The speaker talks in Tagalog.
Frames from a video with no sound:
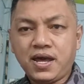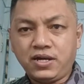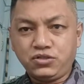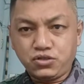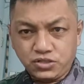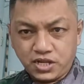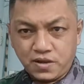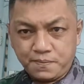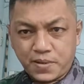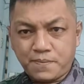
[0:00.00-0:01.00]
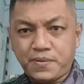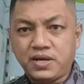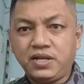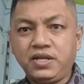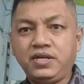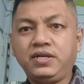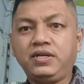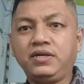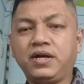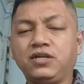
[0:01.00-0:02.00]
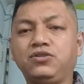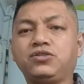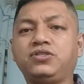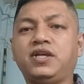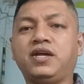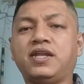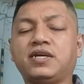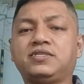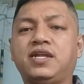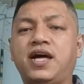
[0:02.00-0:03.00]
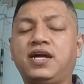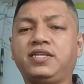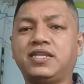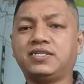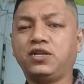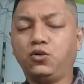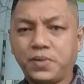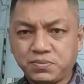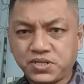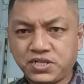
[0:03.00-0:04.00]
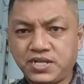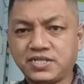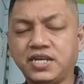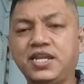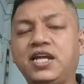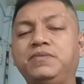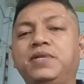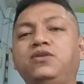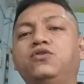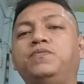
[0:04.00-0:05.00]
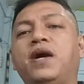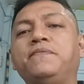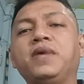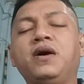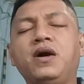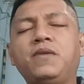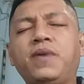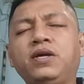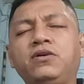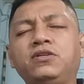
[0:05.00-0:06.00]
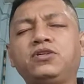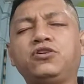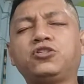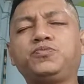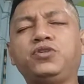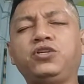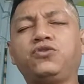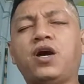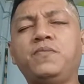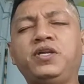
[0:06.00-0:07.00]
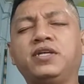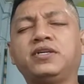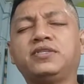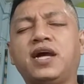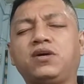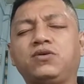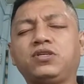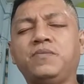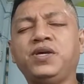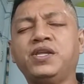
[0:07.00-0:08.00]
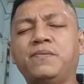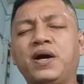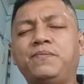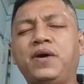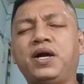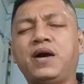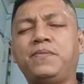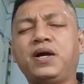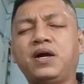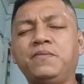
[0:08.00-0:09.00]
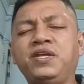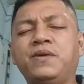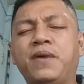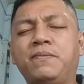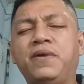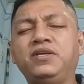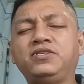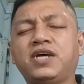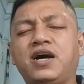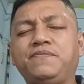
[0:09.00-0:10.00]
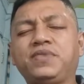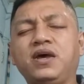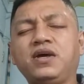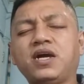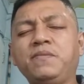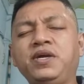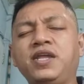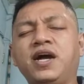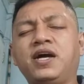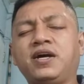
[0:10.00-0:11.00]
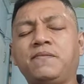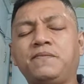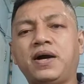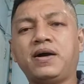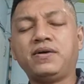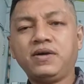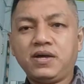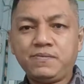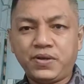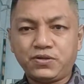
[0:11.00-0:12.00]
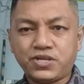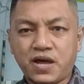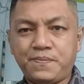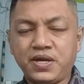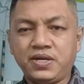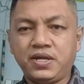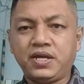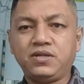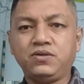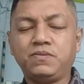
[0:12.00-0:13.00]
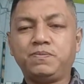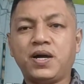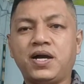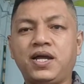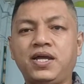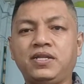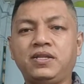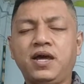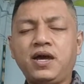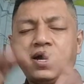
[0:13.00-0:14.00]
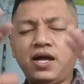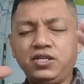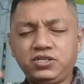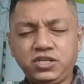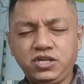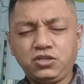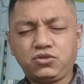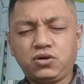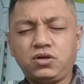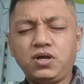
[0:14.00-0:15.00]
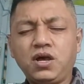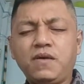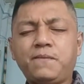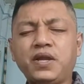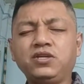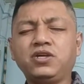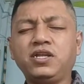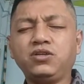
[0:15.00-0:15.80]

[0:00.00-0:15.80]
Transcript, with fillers: Ang Diyos na nagpapagaling, ang Diyos na nasa langit, nasa lupa, at maski nasa ilalim ng lupa. Panginoon, sa oras po na ito kami natatakot, kami nababagabag, kami nababalisa, kami nangangamba, pero sa kapangyarihan ng iyong pangalan, alisin ito, palitan